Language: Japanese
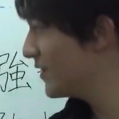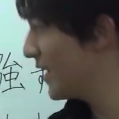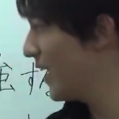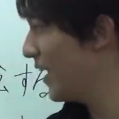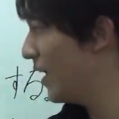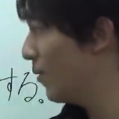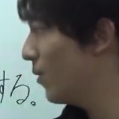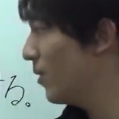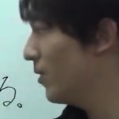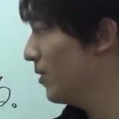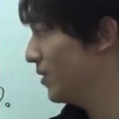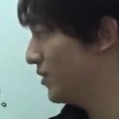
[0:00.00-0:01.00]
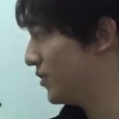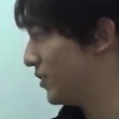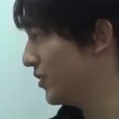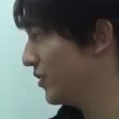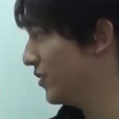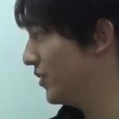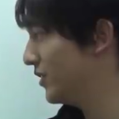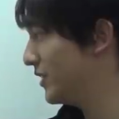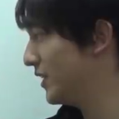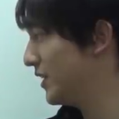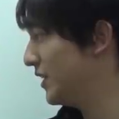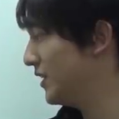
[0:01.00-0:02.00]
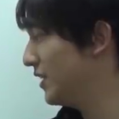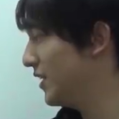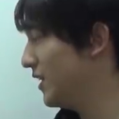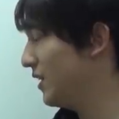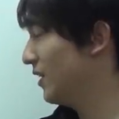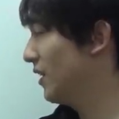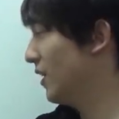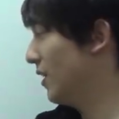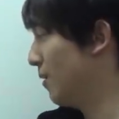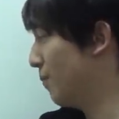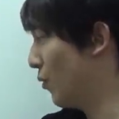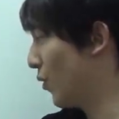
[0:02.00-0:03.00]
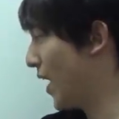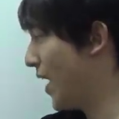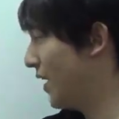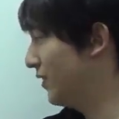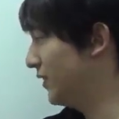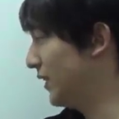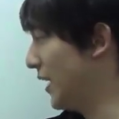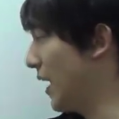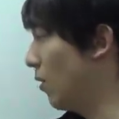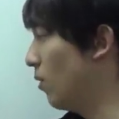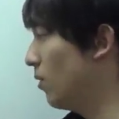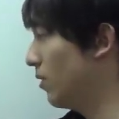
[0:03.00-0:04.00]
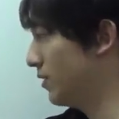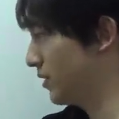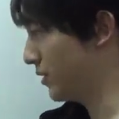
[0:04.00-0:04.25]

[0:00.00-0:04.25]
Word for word: んせいを中心にボランティアを